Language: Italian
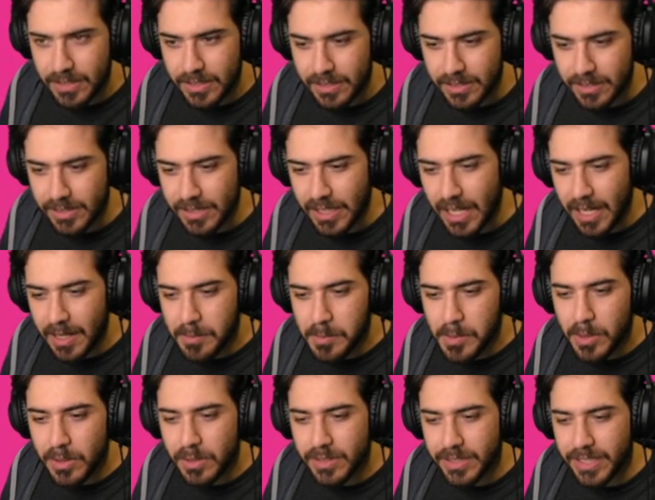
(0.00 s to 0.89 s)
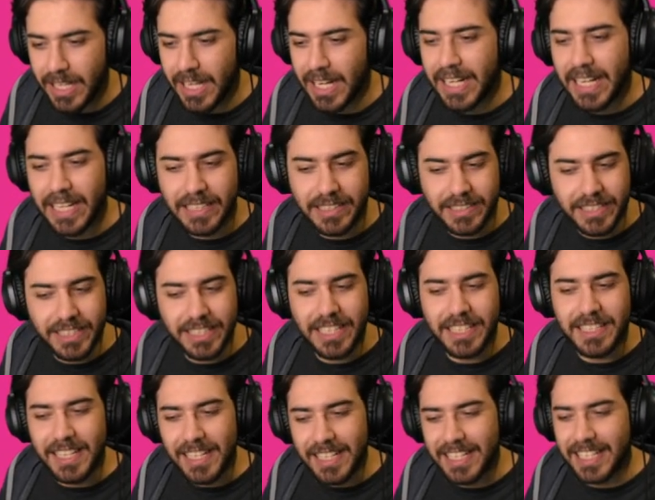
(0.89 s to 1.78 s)
Siamo nella
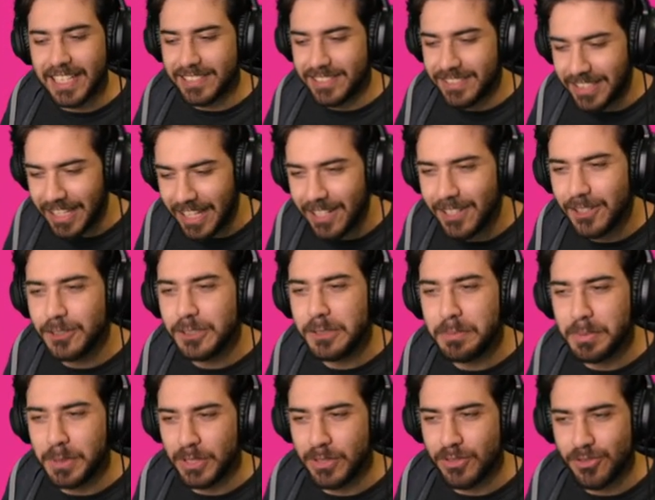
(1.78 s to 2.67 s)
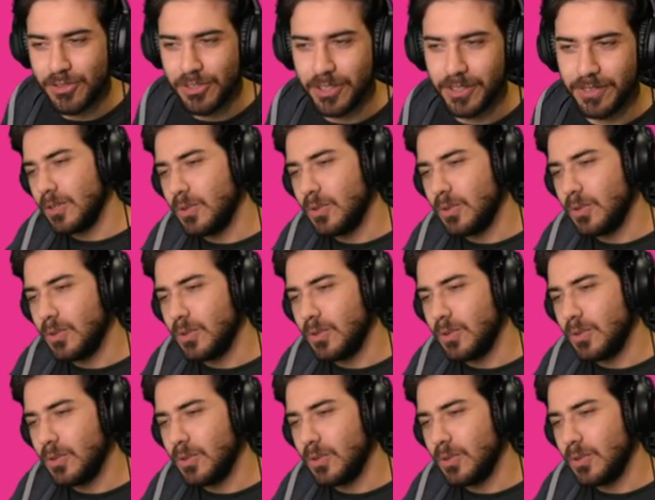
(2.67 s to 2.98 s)
cantina del castello di Peach.